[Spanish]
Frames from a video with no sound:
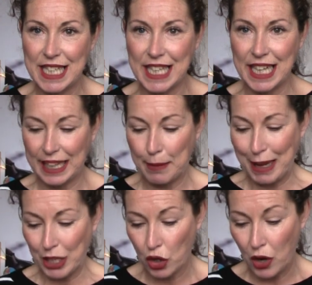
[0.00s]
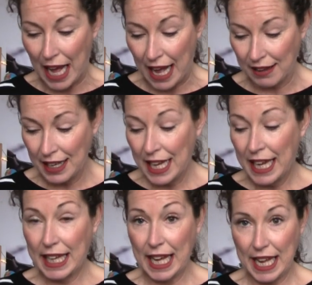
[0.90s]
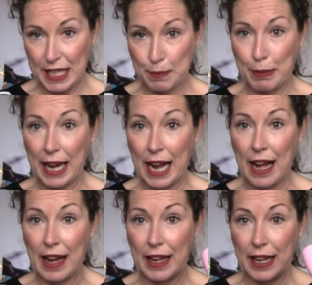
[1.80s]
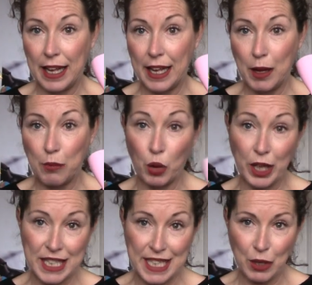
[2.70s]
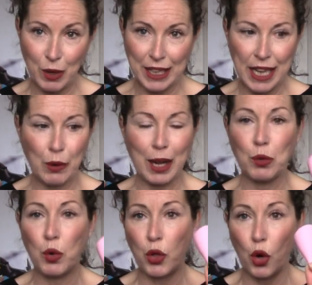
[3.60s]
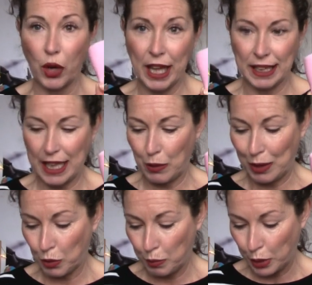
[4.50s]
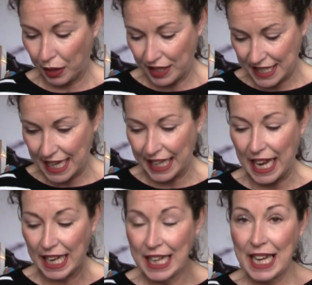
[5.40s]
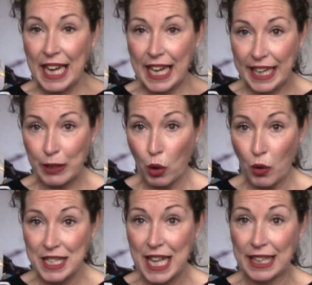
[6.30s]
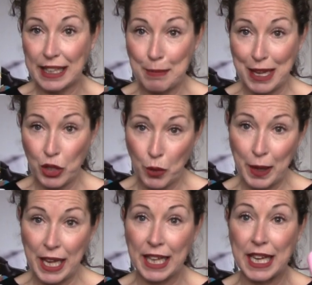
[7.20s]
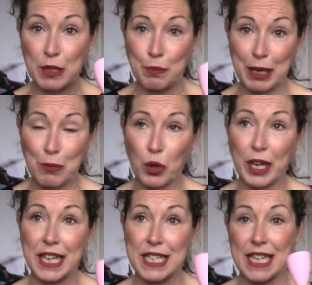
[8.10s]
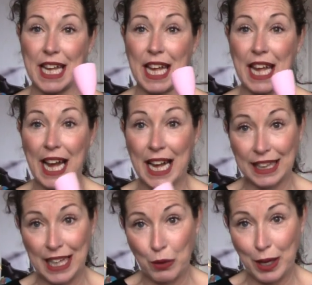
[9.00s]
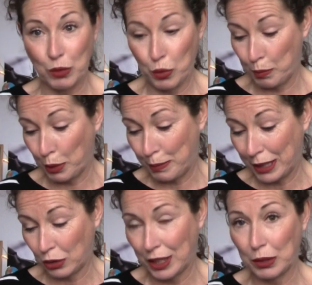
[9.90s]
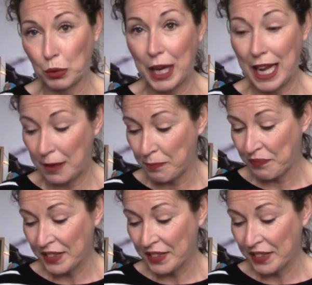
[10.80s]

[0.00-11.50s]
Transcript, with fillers: es el tamaño A que es para eh, mujeres que no han dado a luz o que han dado a luz por cesárea. Y luego está el tamaño B, que es para mujeres que han dado a luz por parto natural